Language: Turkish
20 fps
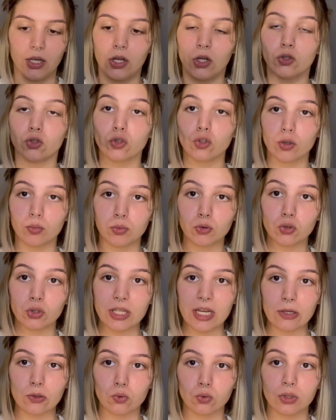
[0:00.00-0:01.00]
Çünkü bunu
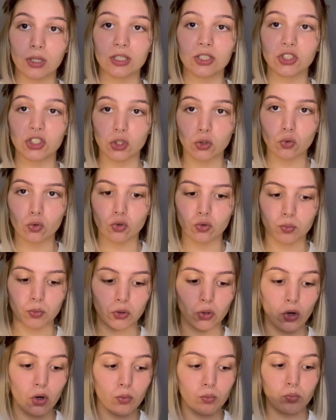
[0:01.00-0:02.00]
tek kullanınca
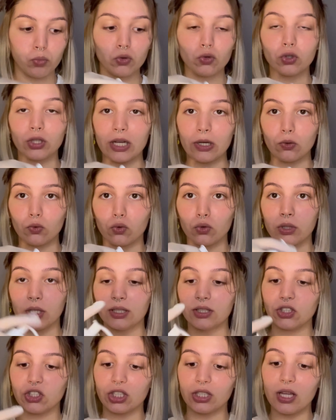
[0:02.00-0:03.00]
tutmuyor. Bunu tek
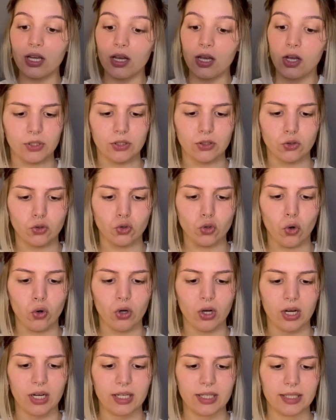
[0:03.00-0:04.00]
kullanınca da
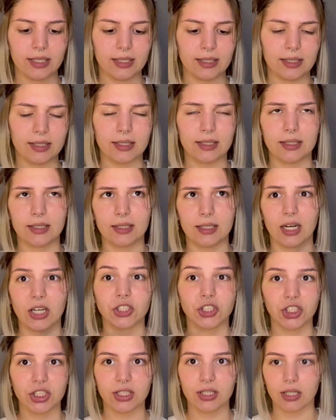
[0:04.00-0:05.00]
çok e,
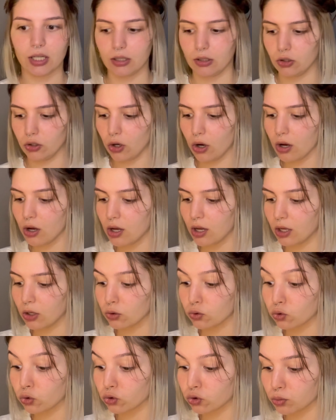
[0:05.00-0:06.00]
açık kalıyor.
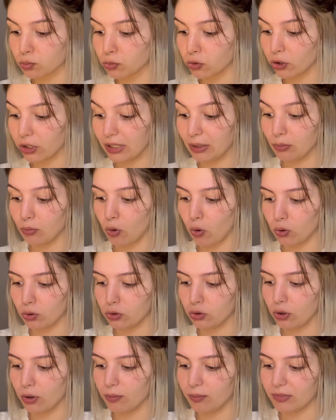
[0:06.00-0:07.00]
Tutmuyor gibi
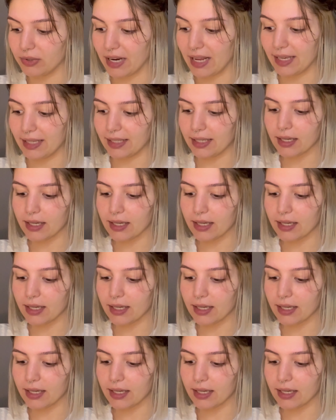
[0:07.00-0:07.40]
oluyor rengi.